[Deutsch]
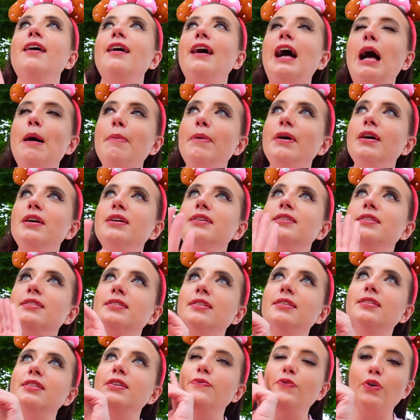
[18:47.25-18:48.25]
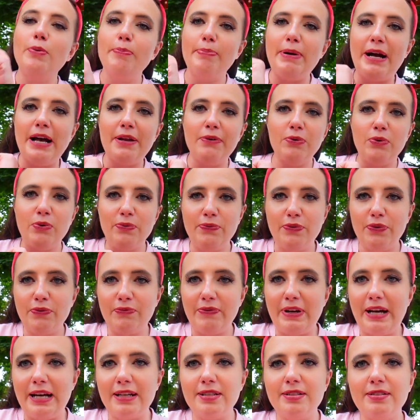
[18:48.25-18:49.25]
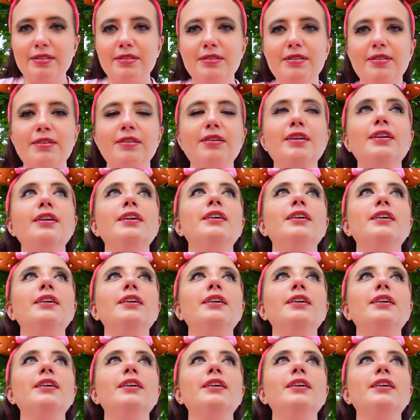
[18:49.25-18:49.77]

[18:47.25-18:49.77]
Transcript: Aber ich sitze jetzt hier vom Bahnhof und warte.